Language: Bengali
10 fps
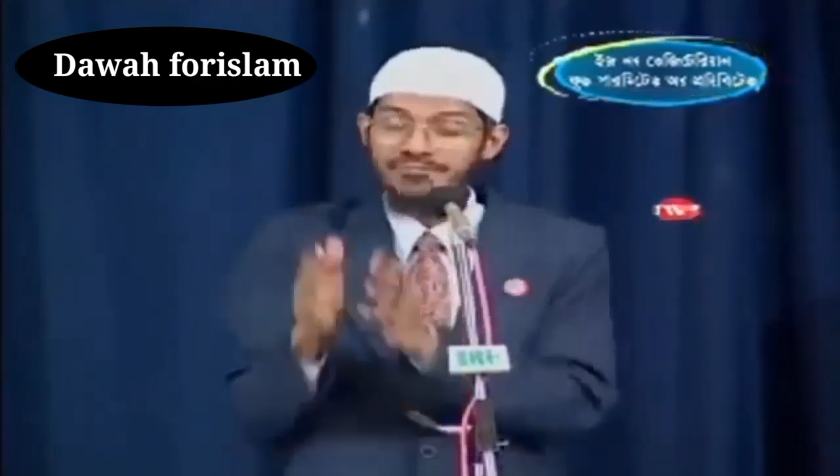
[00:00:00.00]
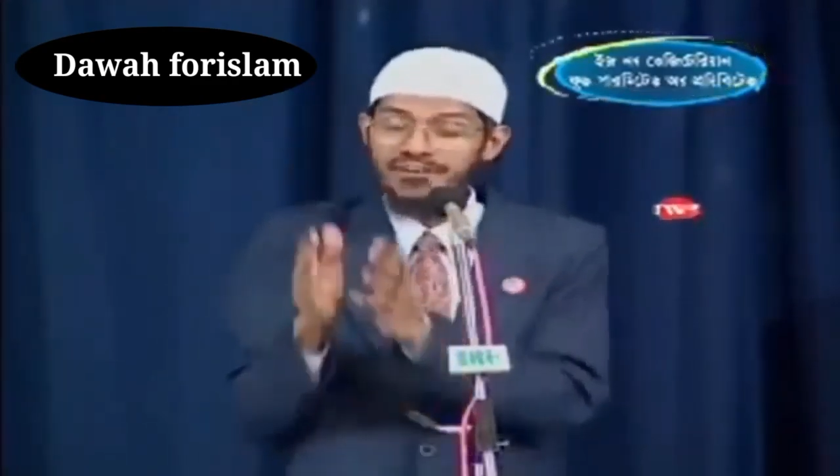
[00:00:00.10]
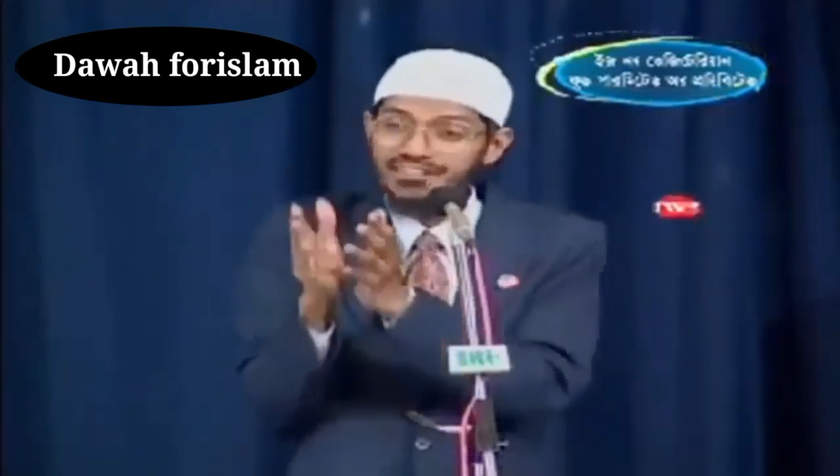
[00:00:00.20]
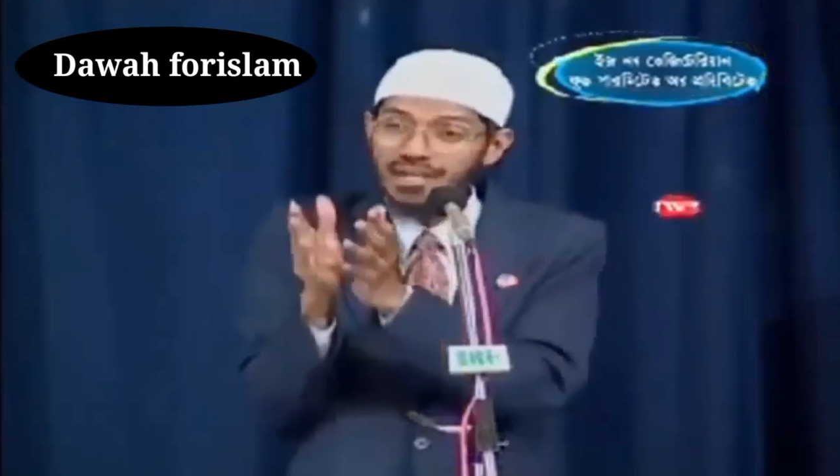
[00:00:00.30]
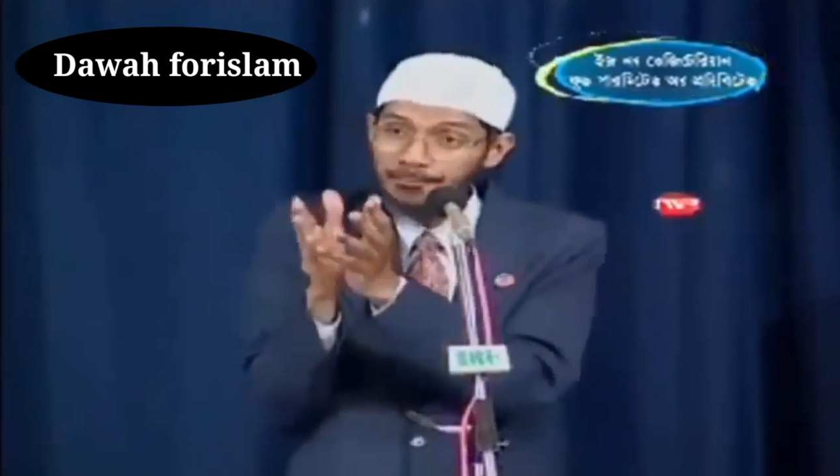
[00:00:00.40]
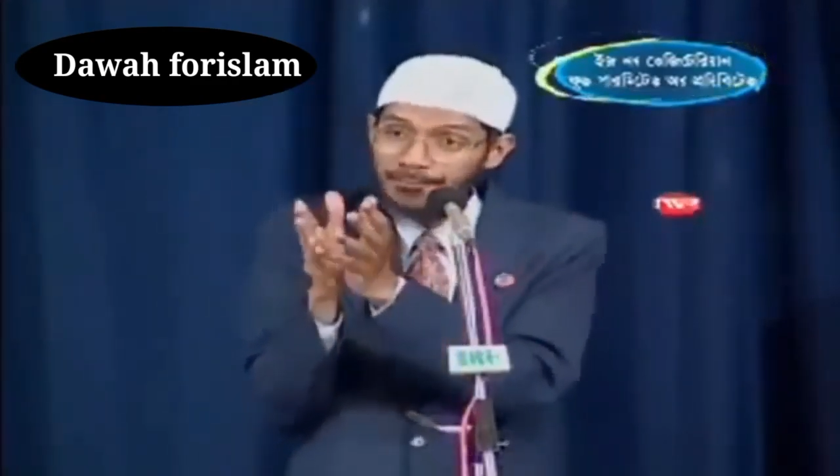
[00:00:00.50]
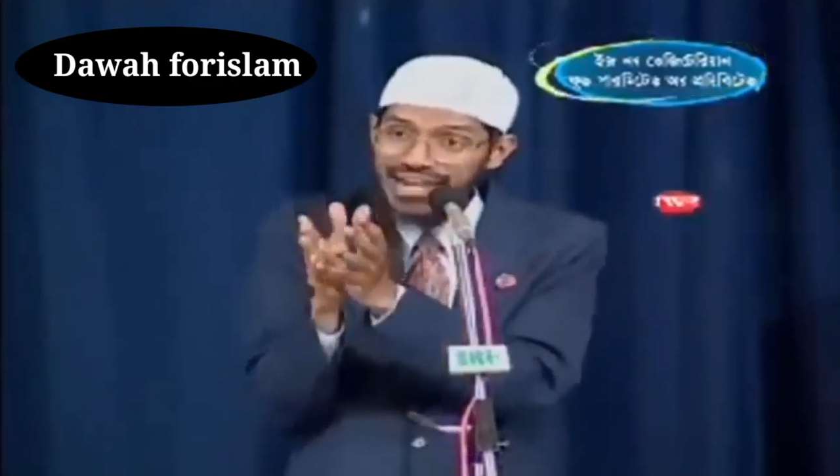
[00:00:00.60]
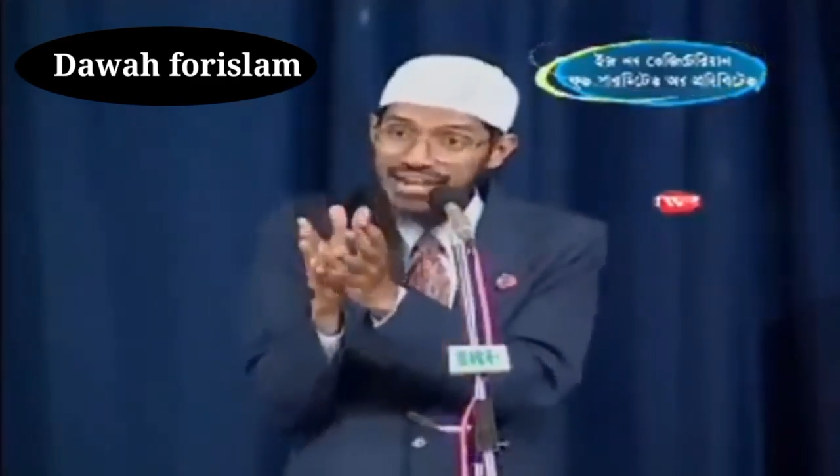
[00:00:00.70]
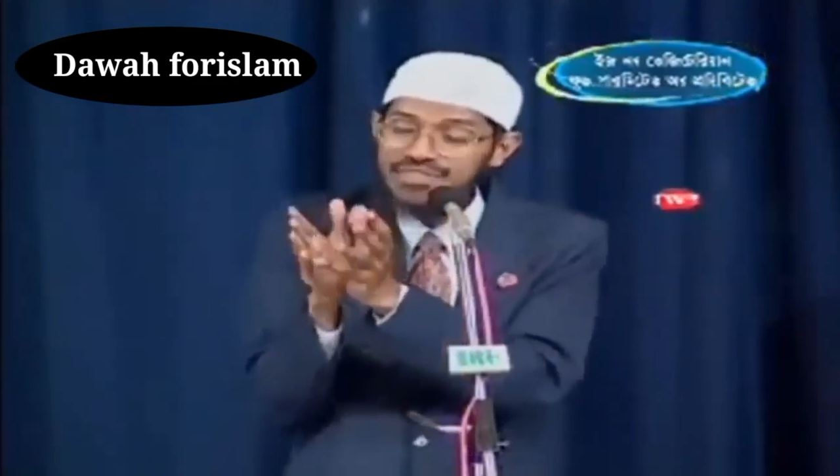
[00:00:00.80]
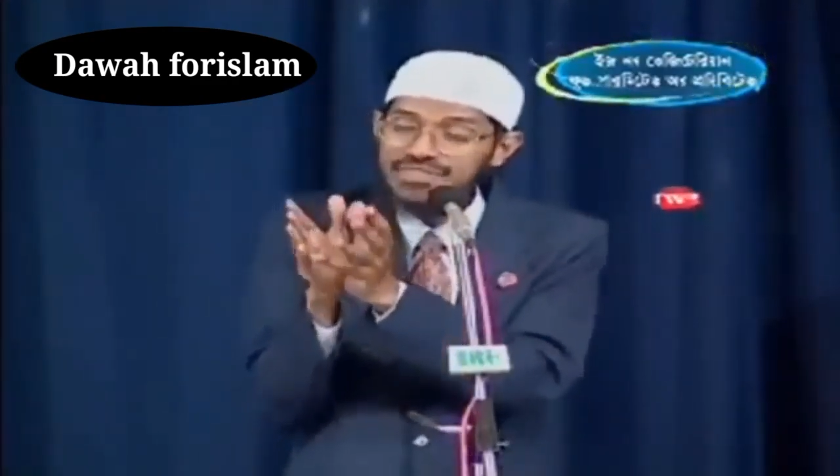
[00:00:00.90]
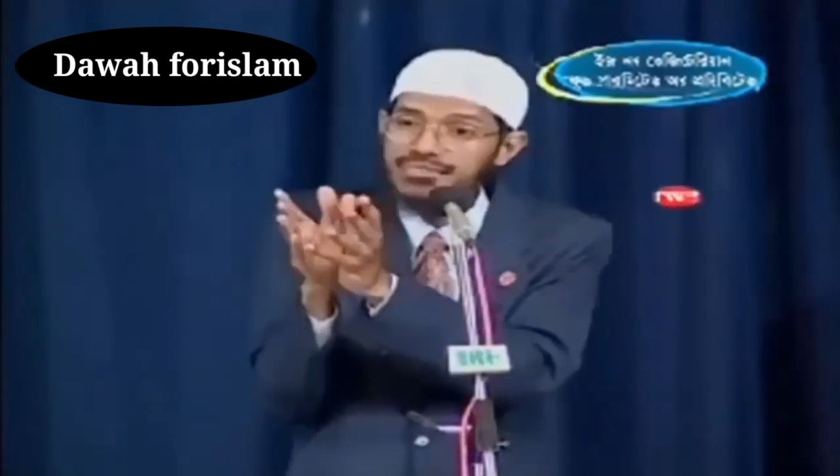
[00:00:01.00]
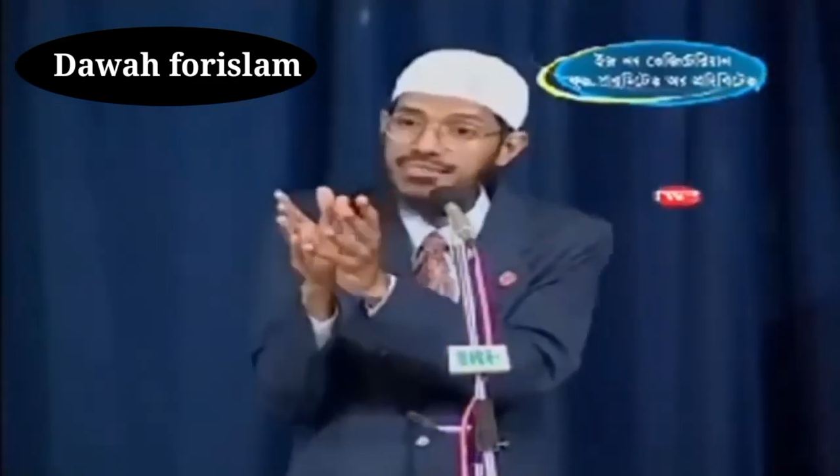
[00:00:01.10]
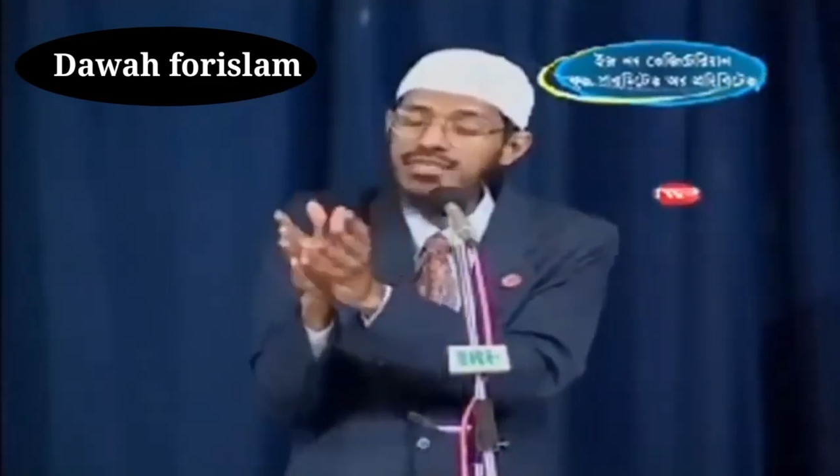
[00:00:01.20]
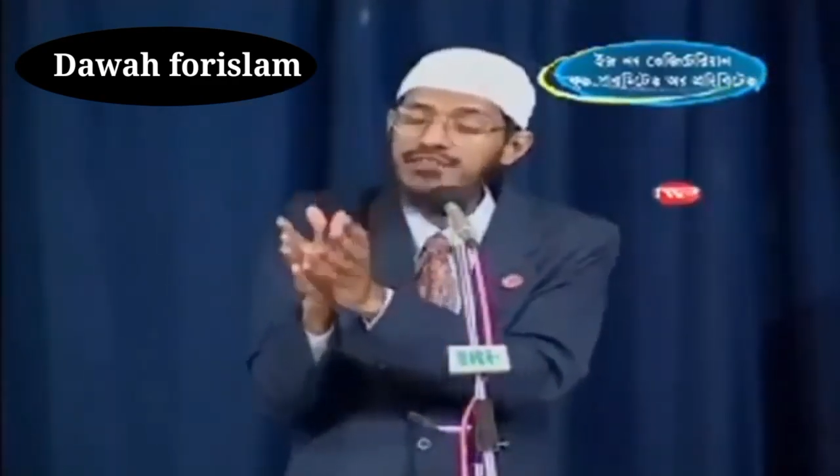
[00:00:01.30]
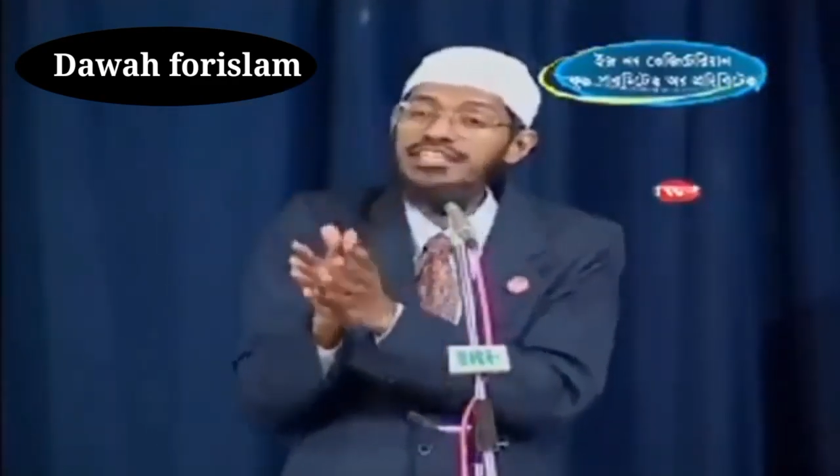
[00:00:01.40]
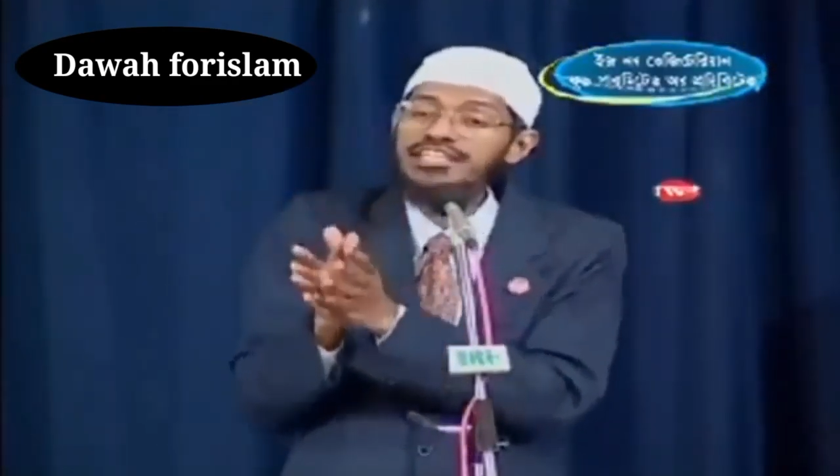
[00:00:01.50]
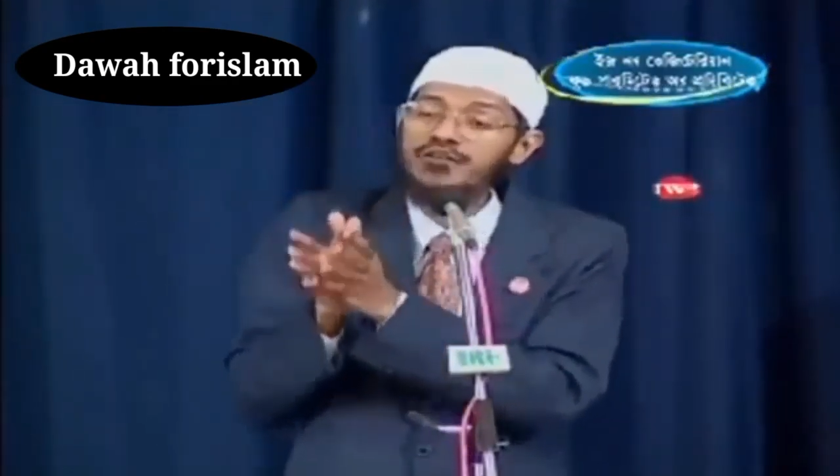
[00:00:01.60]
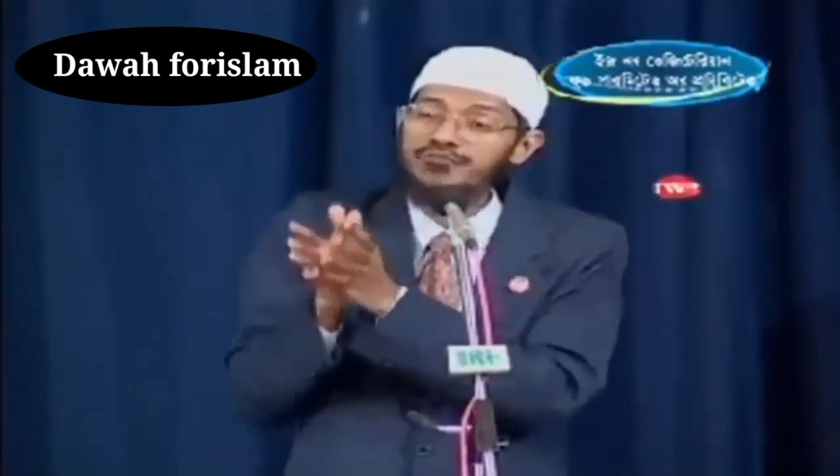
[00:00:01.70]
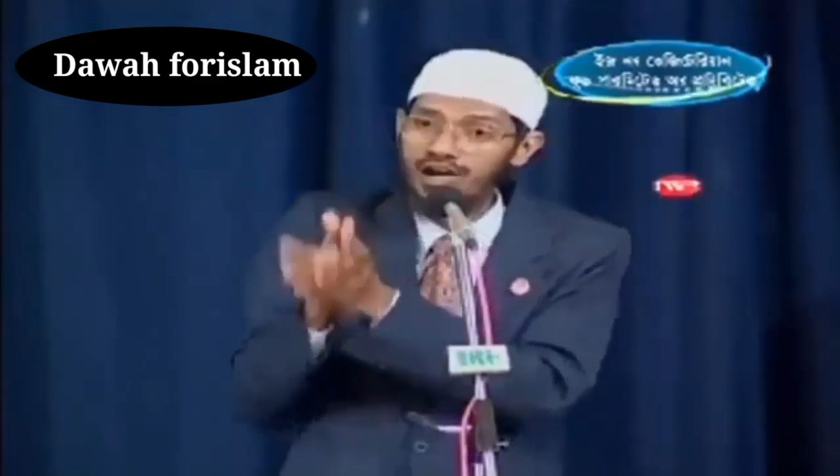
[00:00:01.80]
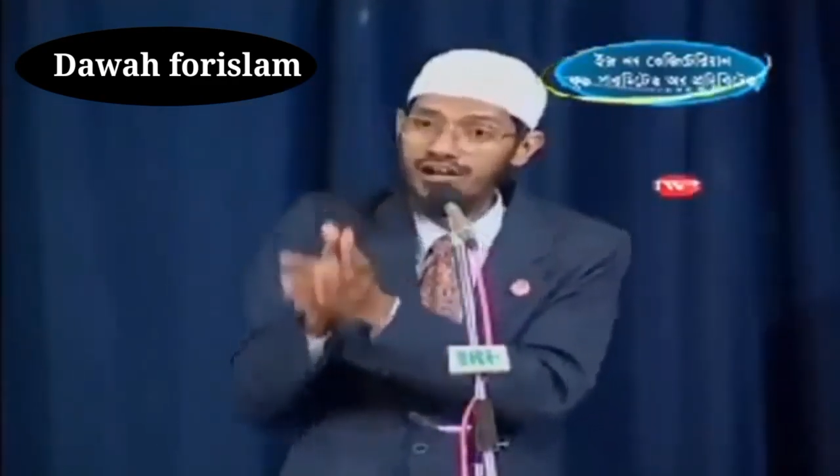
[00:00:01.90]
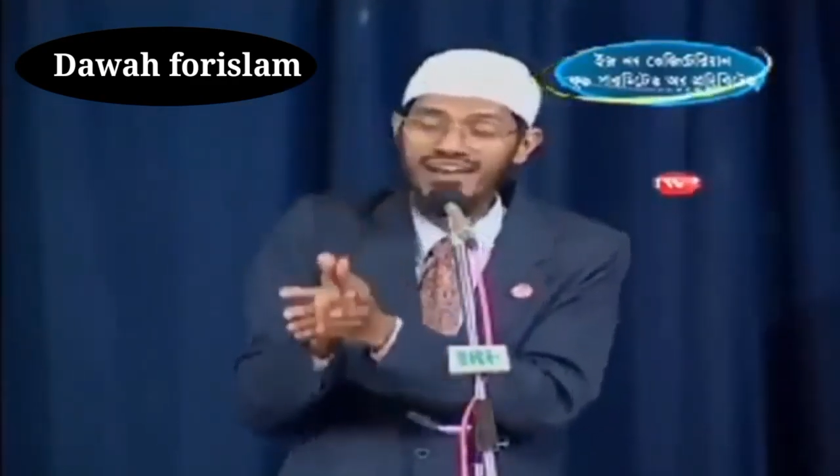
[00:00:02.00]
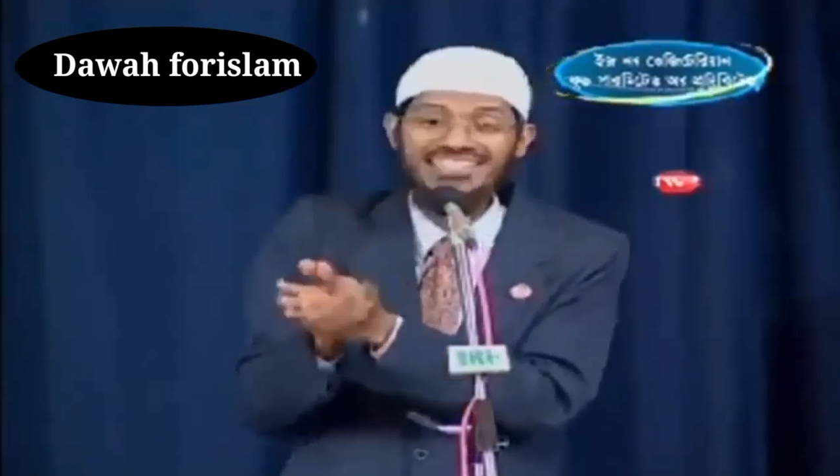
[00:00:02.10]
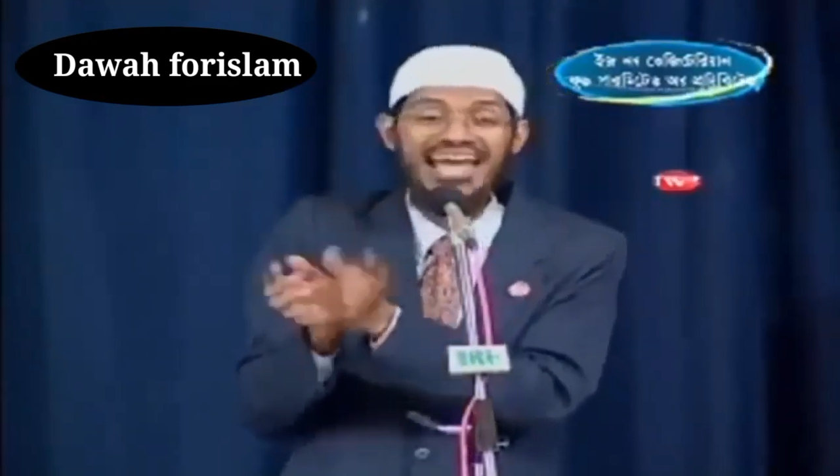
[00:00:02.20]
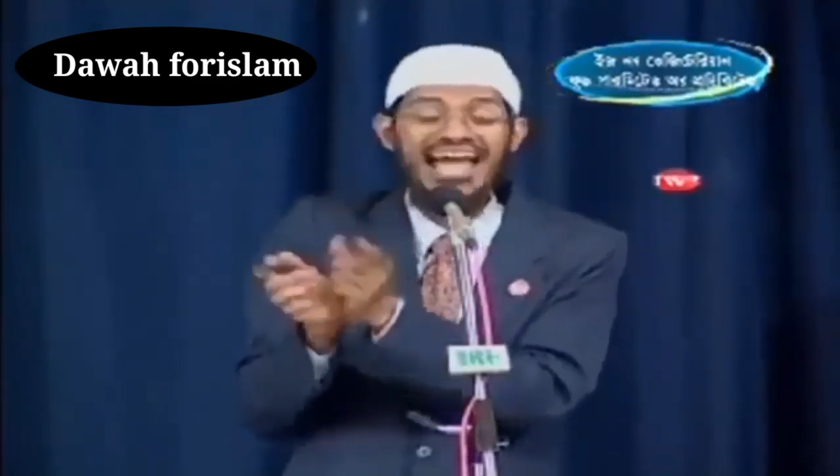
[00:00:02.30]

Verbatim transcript: অতিরিক্ত ননভেজ খাবারের সাথে ফাইবার